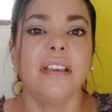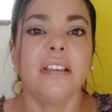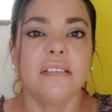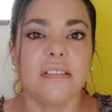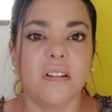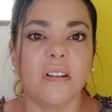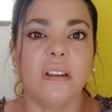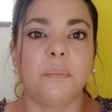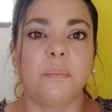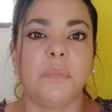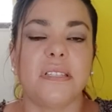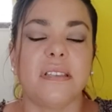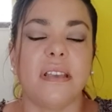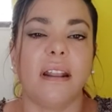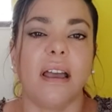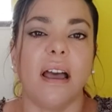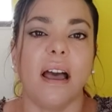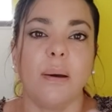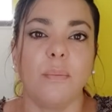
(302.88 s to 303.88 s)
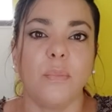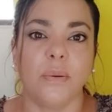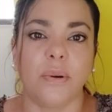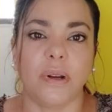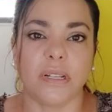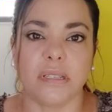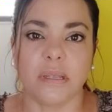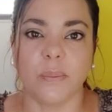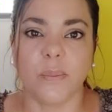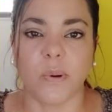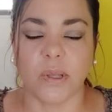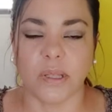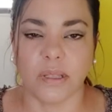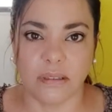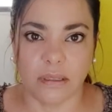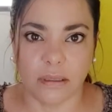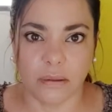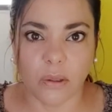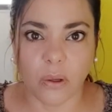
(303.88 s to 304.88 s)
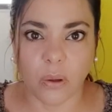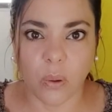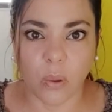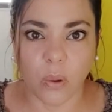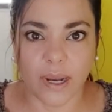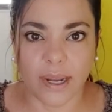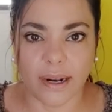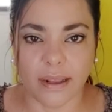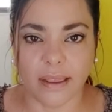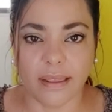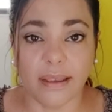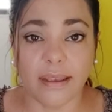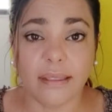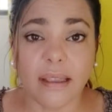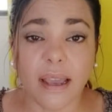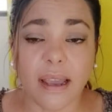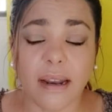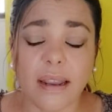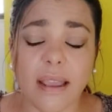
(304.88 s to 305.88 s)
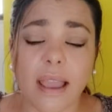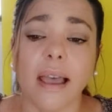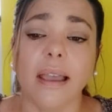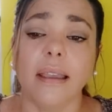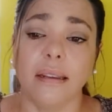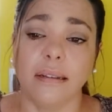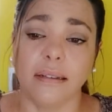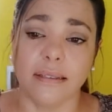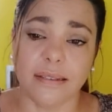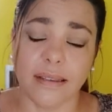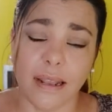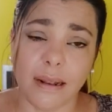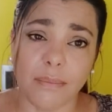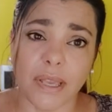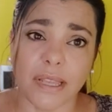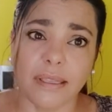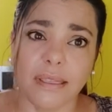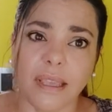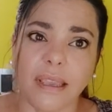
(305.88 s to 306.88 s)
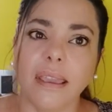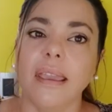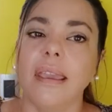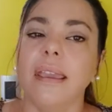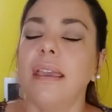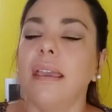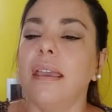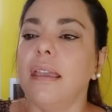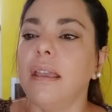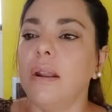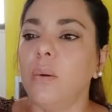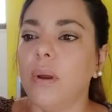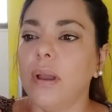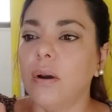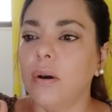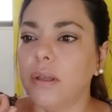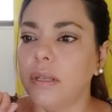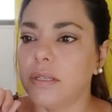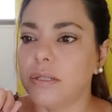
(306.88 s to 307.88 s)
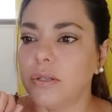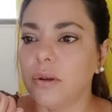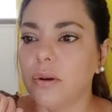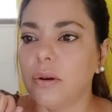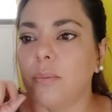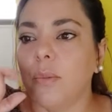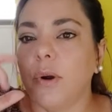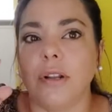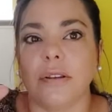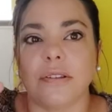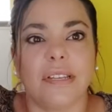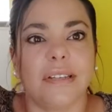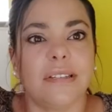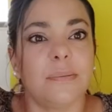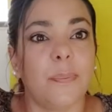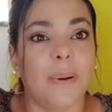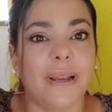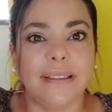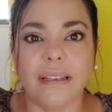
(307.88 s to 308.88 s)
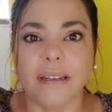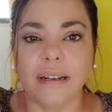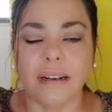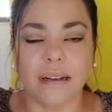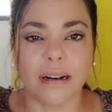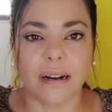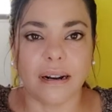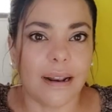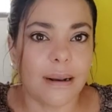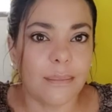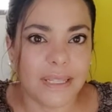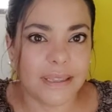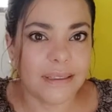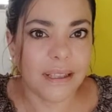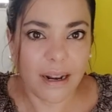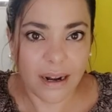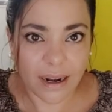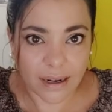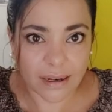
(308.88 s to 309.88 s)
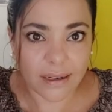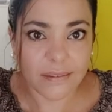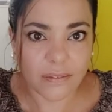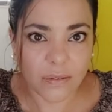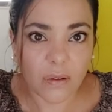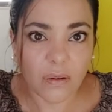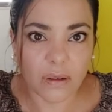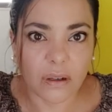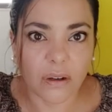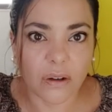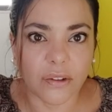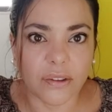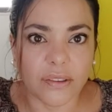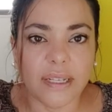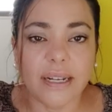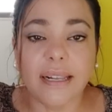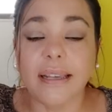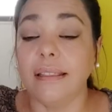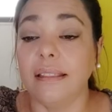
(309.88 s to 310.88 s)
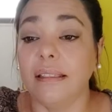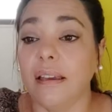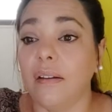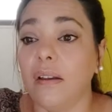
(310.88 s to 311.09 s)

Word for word: sino que empiezan a moverse por distintos lugares de Italia inicialmente y luego eso, bueno, se expanden realmente al resto del continente.